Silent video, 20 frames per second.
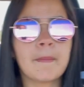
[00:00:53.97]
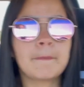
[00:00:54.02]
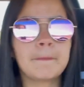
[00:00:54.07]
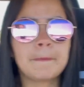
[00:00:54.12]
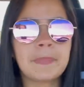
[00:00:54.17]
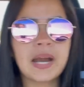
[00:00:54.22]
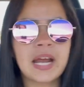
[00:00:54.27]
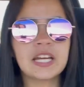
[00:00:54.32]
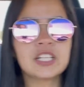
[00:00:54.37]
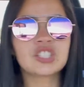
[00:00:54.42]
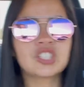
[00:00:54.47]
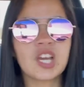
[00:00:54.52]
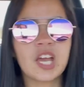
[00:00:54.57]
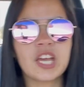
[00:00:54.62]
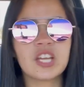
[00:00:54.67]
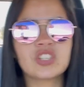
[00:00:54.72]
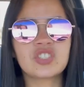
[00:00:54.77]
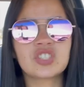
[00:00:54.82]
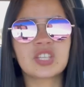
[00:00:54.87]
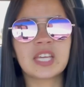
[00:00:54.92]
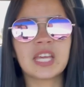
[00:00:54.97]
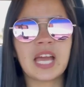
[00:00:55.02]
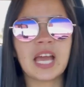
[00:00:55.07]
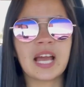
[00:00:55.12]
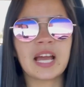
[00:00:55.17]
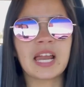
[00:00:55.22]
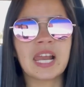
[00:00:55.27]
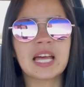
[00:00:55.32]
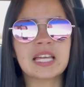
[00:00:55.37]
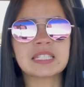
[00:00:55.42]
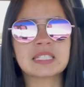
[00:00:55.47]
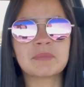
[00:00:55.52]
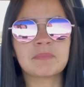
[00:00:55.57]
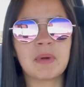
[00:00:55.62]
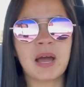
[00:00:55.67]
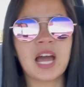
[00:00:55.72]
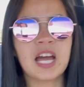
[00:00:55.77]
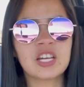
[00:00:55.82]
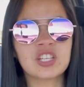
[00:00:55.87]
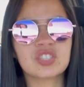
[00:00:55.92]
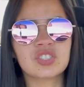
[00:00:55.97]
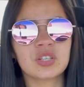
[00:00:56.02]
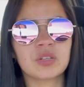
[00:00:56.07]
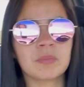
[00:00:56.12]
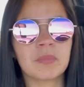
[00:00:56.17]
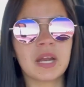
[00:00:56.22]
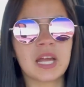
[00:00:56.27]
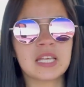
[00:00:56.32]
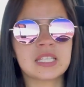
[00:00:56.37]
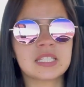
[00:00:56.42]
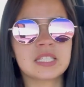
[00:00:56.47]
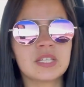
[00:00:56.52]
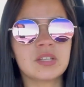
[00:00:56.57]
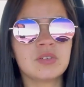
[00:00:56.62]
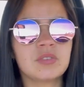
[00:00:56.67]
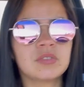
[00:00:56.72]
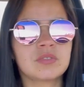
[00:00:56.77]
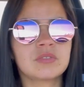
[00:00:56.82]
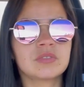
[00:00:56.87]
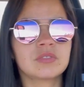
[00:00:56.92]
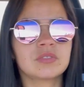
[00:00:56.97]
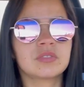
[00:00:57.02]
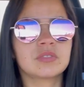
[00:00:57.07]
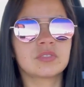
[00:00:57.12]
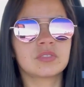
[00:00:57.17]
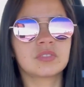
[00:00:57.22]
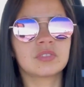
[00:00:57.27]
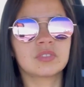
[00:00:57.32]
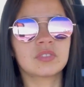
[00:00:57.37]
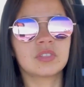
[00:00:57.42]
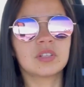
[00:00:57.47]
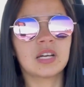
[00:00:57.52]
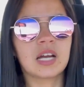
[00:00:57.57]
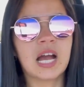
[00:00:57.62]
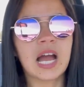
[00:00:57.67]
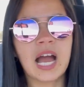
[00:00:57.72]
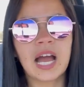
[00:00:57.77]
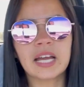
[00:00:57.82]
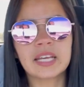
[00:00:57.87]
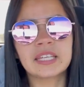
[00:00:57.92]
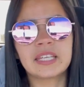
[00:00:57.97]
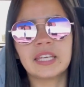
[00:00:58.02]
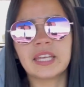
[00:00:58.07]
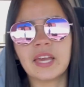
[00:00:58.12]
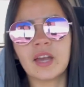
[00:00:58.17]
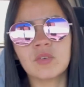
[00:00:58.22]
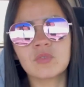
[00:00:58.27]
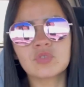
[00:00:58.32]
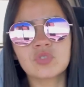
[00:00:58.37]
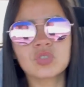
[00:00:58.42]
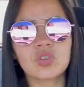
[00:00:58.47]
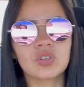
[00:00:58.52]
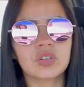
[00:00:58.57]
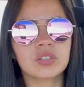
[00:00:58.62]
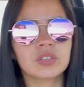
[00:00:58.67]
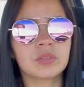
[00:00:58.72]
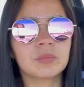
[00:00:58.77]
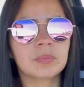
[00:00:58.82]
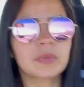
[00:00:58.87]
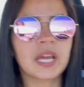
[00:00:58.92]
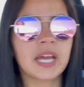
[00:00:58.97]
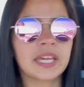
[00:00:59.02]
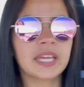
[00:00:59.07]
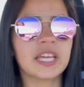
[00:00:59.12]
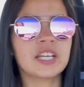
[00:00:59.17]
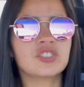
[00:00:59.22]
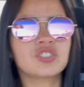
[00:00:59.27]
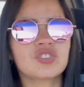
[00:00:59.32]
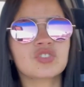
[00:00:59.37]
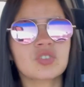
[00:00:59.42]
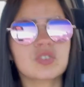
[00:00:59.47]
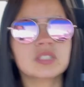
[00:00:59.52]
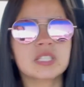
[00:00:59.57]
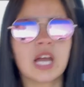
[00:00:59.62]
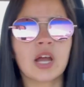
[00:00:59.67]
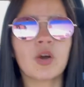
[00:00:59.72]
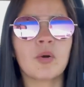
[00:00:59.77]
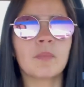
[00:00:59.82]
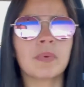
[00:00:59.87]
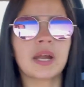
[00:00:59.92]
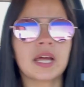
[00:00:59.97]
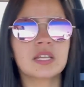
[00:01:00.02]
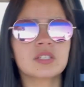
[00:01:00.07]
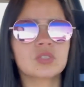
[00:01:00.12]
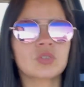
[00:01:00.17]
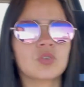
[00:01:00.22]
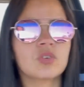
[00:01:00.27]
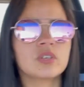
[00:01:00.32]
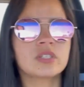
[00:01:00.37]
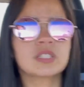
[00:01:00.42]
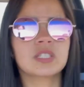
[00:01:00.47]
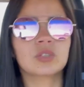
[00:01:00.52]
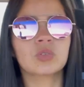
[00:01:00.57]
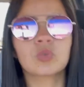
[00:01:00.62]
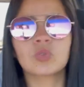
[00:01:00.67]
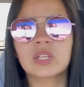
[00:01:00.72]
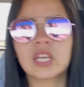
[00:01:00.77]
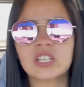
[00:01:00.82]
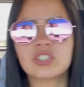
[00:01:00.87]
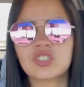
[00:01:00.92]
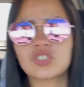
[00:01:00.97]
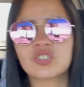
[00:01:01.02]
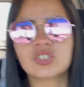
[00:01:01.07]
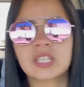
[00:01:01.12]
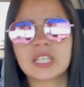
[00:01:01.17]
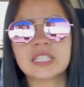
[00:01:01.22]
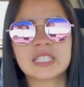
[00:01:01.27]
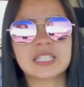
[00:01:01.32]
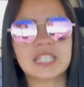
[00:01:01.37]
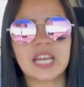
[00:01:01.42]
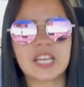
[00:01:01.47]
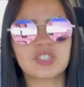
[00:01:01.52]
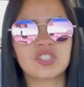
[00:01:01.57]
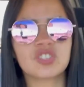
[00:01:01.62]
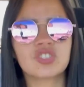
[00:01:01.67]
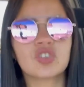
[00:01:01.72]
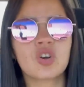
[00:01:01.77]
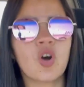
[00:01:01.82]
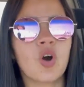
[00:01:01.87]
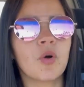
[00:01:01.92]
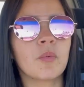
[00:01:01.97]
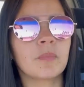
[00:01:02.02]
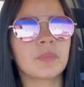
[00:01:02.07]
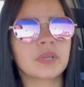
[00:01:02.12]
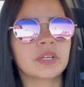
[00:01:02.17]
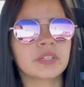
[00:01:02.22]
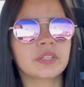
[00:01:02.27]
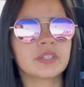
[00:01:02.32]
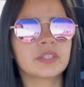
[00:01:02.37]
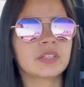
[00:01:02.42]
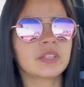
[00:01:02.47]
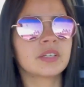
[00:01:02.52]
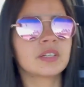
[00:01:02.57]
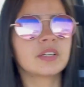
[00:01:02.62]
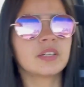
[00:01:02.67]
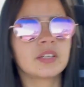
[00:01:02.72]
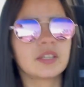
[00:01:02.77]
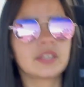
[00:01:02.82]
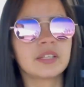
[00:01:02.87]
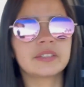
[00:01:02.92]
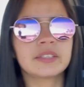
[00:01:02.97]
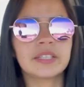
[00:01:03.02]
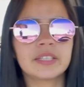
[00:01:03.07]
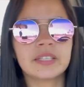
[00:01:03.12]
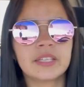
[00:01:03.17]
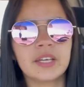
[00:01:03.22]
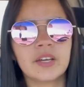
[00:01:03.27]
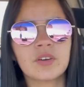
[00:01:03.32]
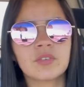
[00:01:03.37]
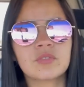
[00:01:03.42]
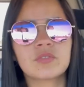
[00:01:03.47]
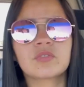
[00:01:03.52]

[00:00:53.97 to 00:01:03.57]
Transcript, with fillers: Pra gente que é classe baixa no Brasil, aqui é um sonho, porque aqui a gente consegue comprar as coisas. Tudo que a gente quiser, a gente entendeu?